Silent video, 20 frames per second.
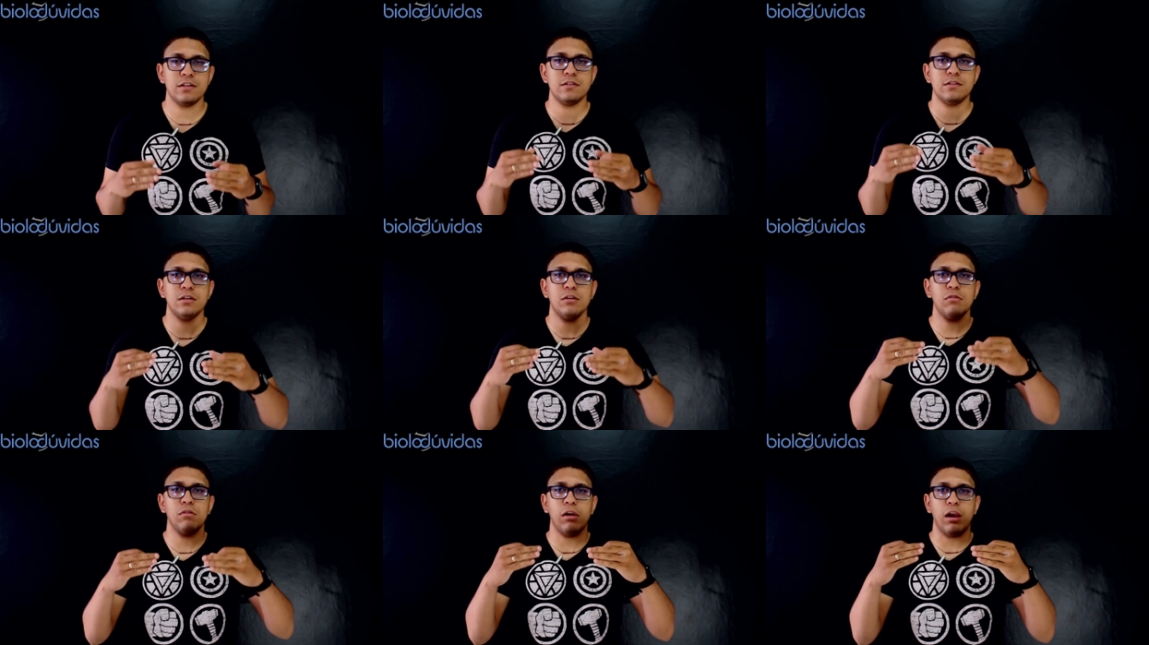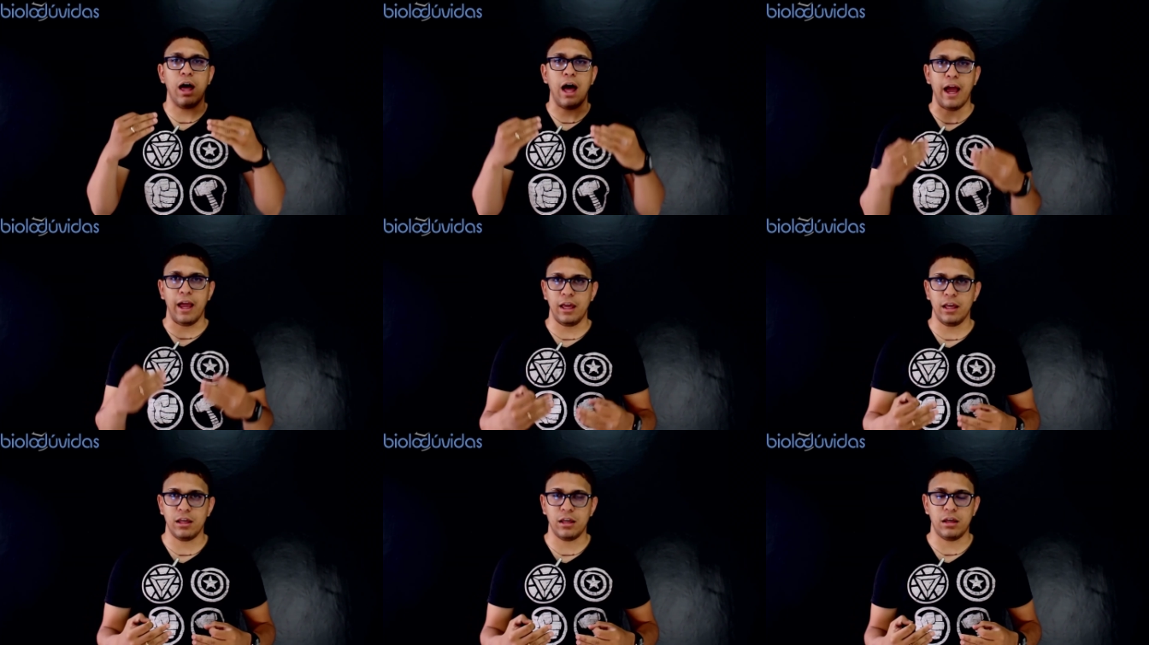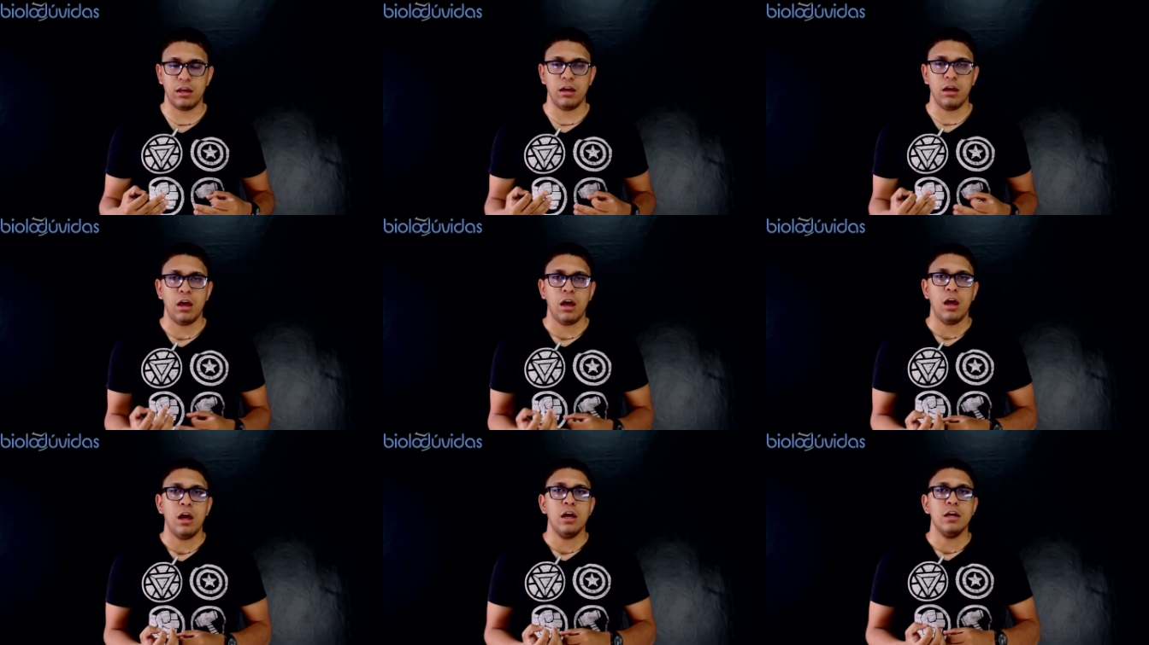seu like.
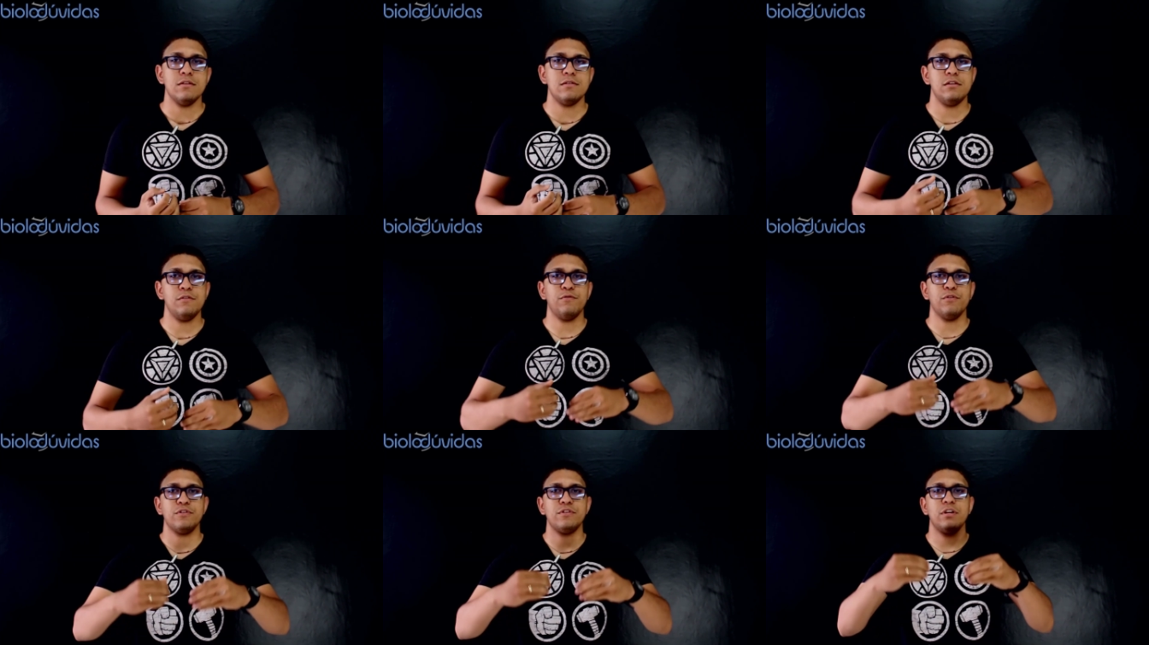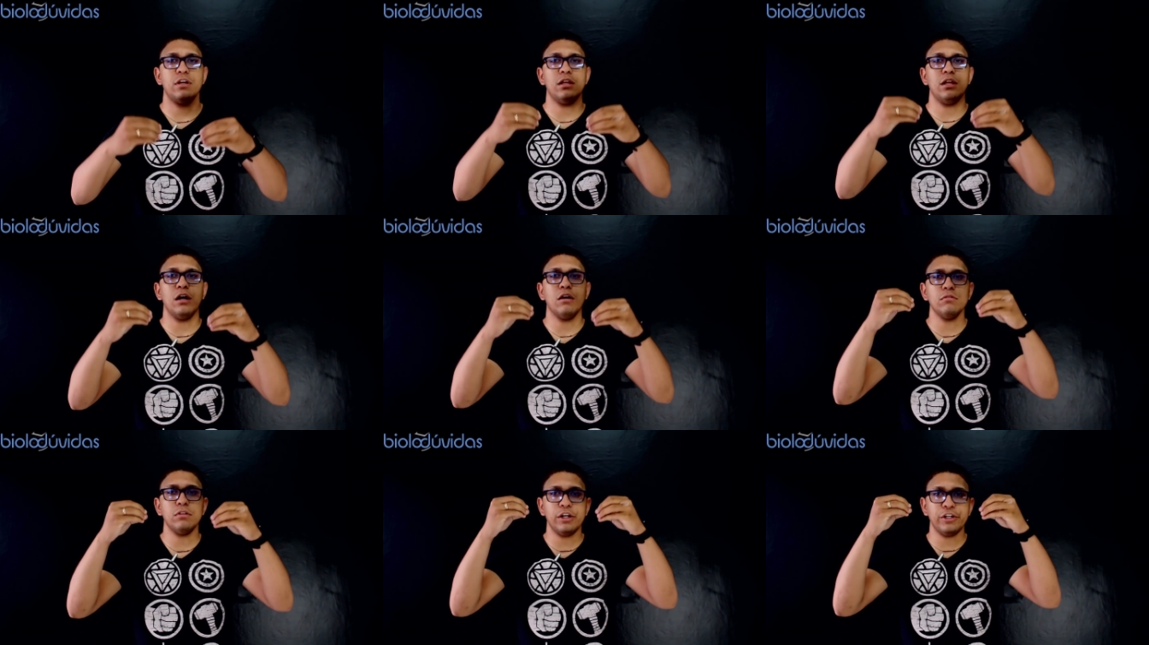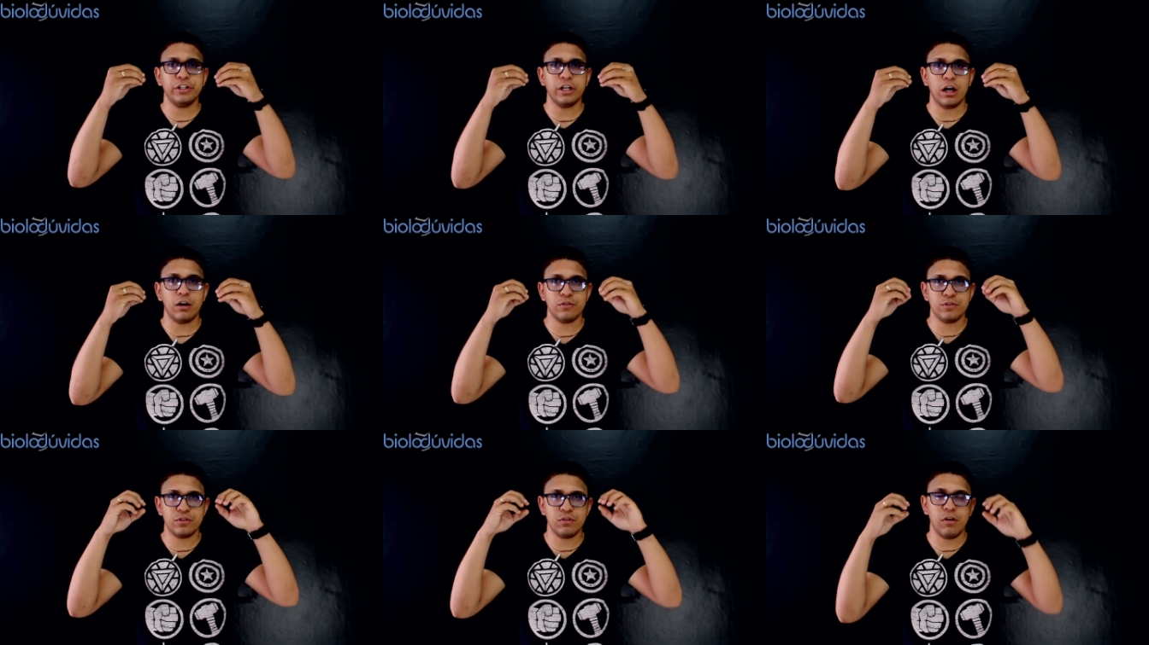Se você não
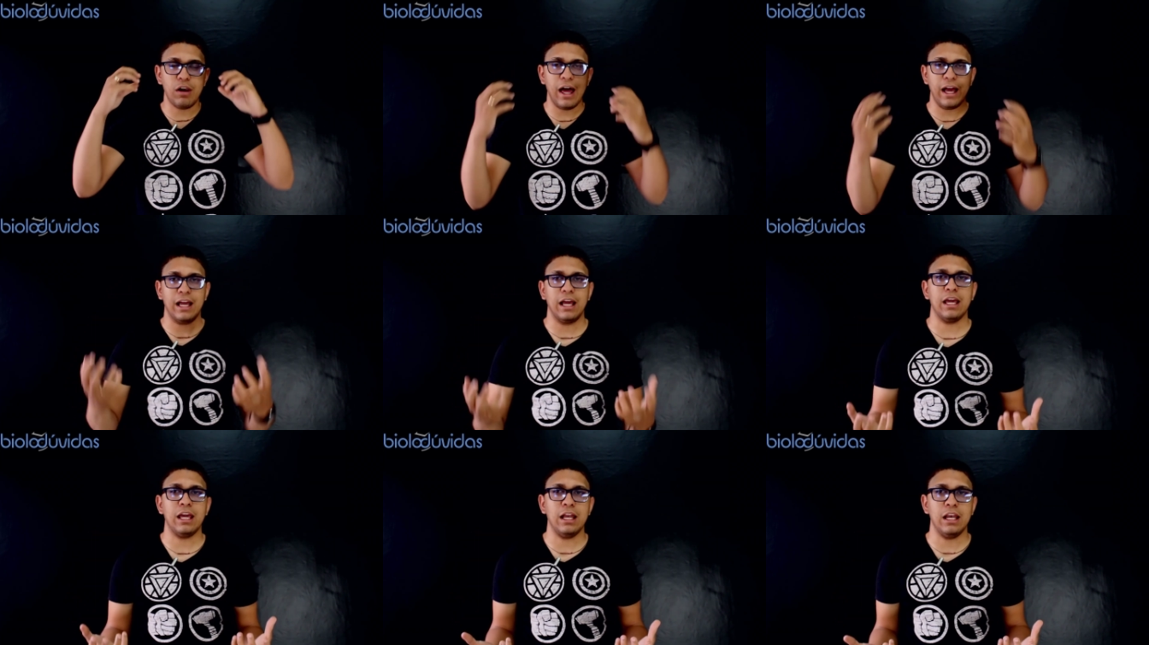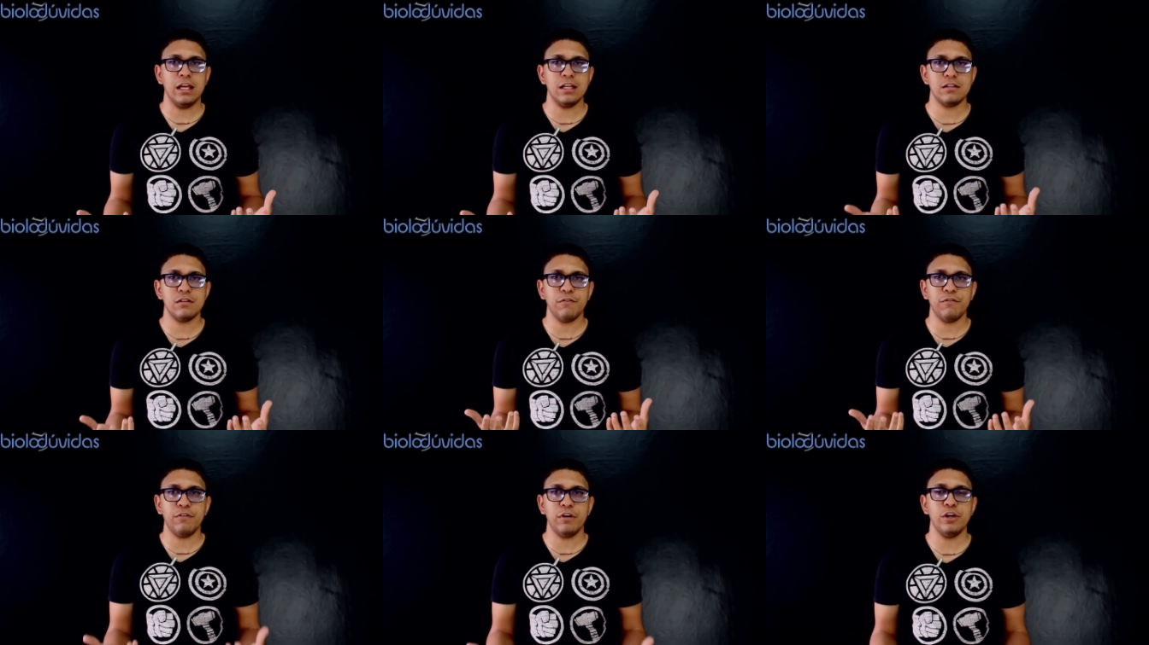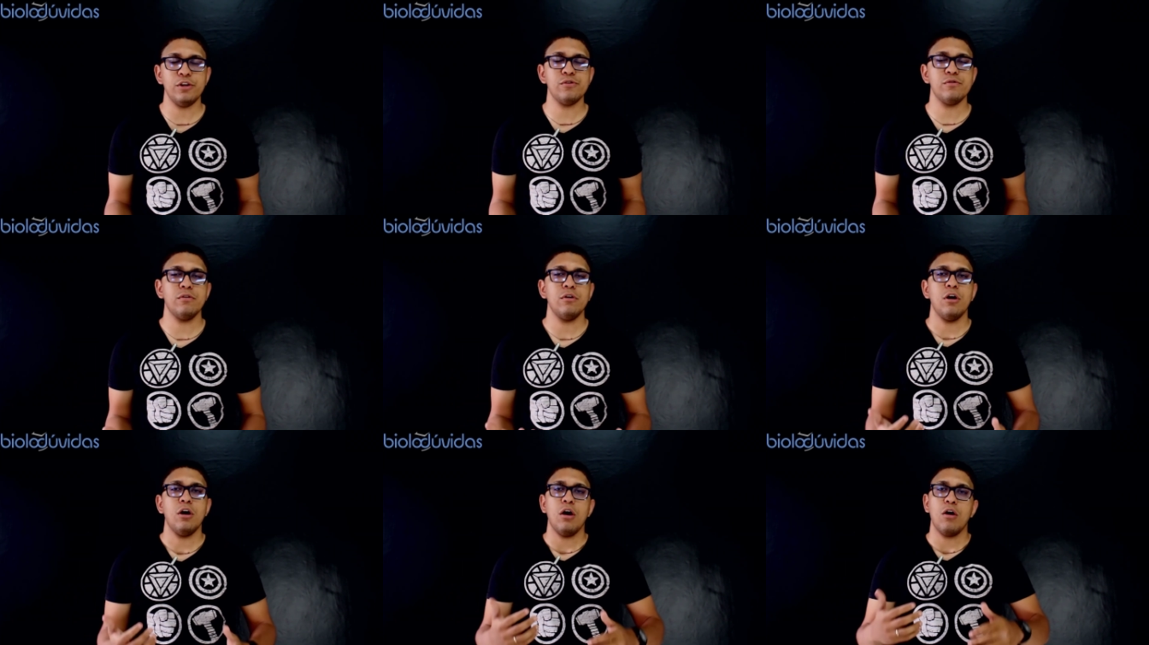deixar o seu like aqui nesse
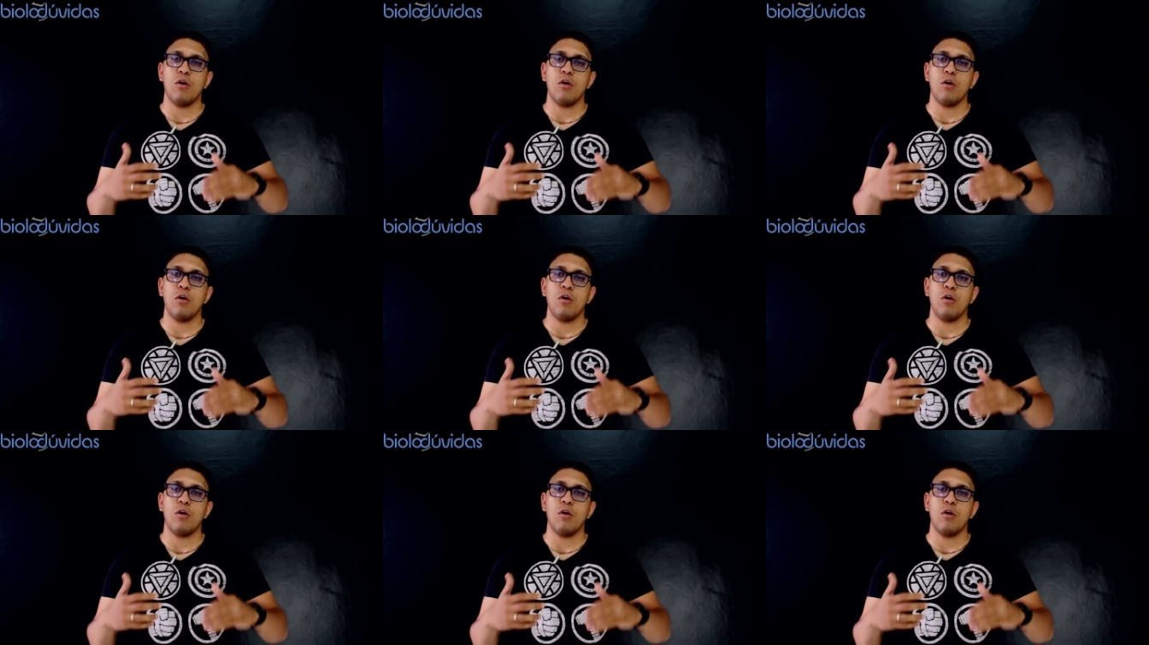vídeo,